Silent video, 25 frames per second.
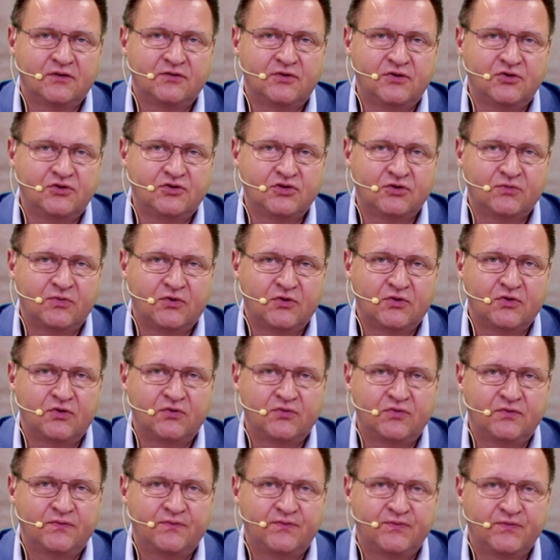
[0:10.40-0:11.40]
Андрей
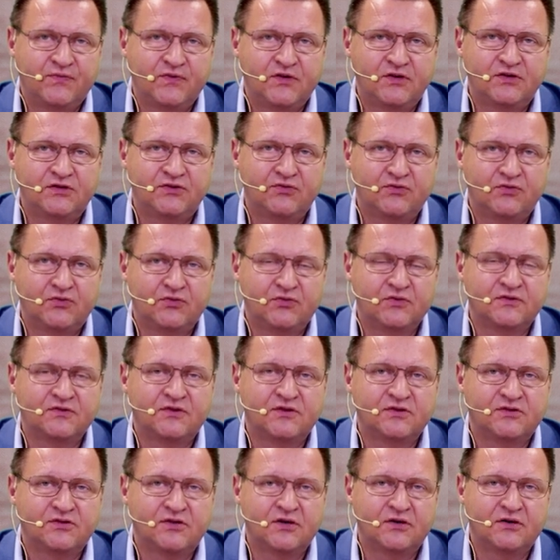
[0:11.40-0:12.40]
Щербаков, и сегодня у нас в
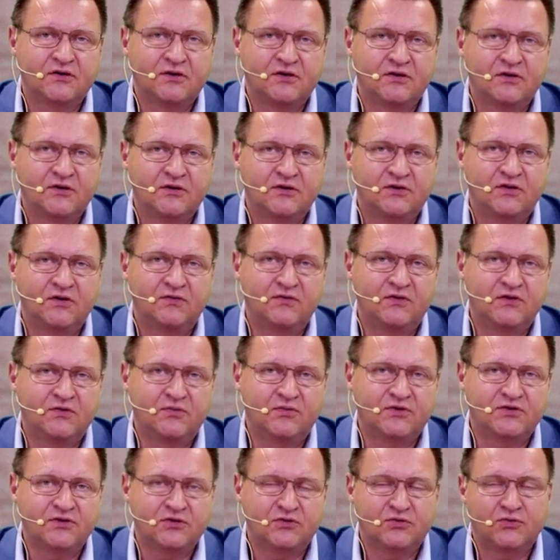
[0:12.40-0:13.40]
гостях
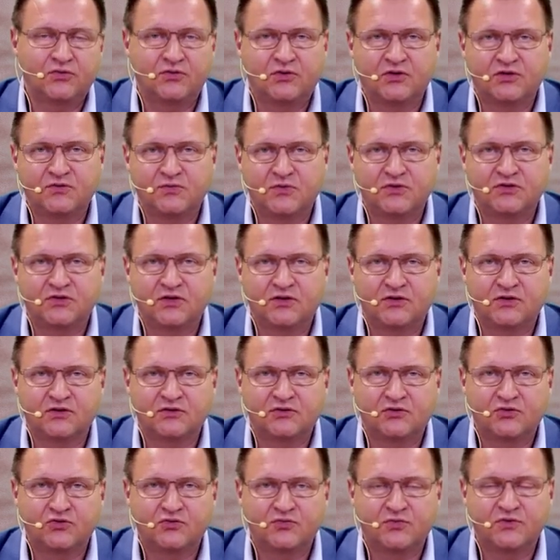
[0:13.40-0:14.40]
невидимый сотрудник
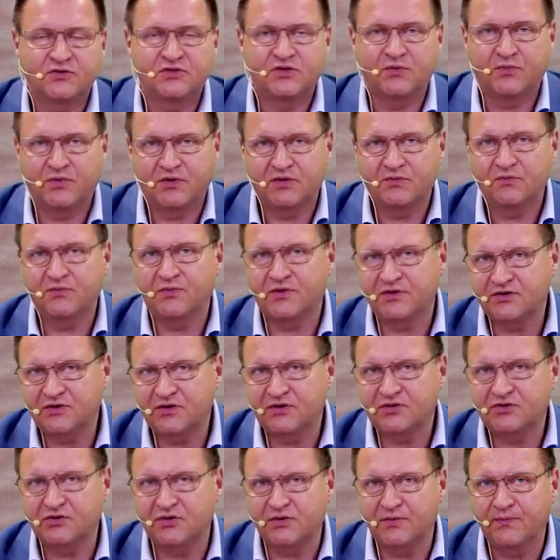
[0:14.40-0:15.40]
специальных служб Степан
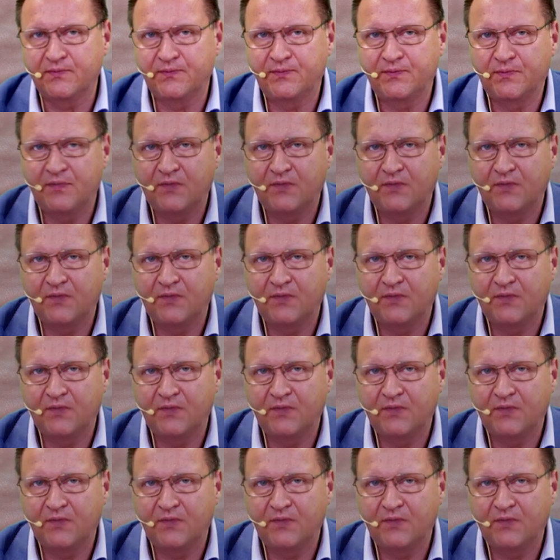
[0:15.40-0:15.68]
Прозрачный.